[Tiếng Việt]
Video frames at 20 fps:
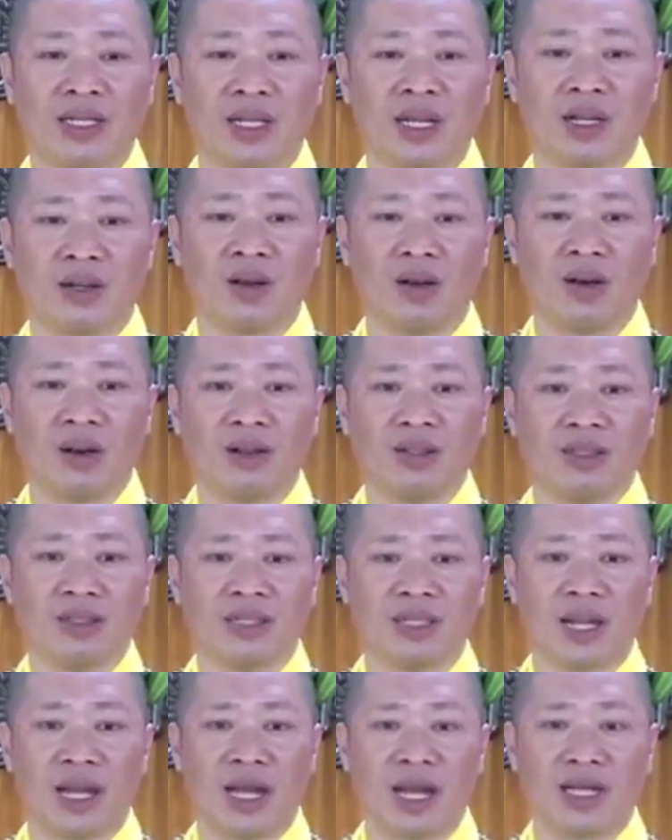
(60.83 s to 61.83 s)
lại nơi đó
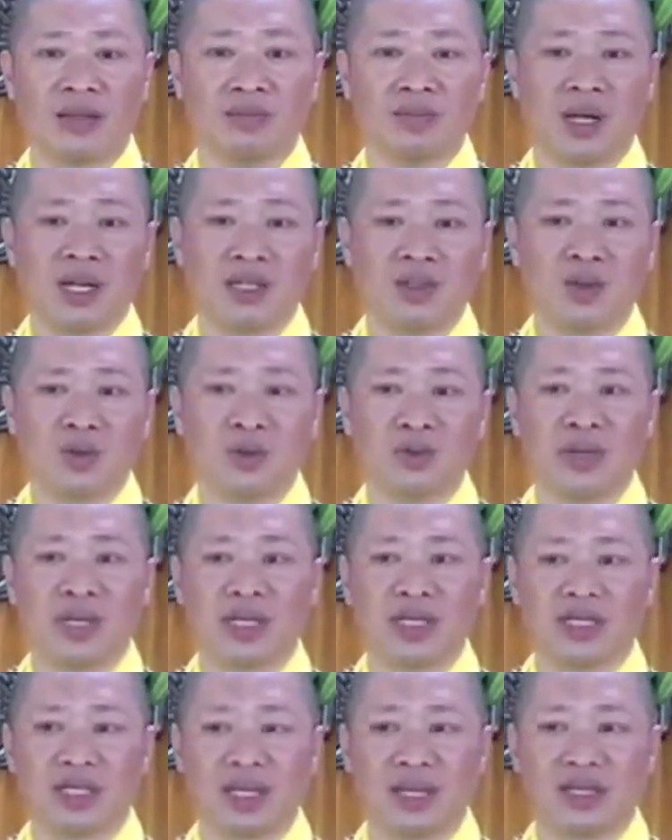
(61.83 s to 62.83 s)
là ánh mắt của
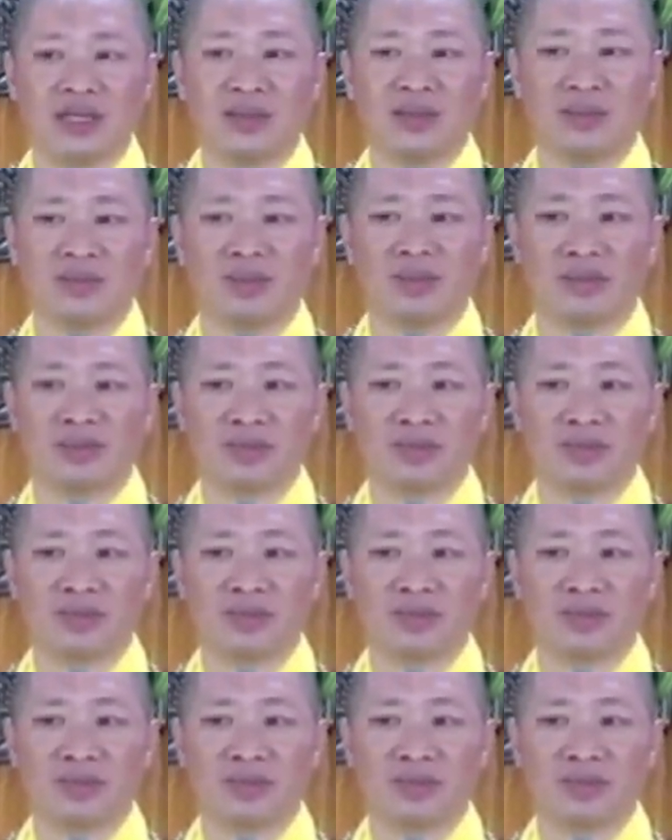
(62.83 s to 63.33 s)
mẹ cha.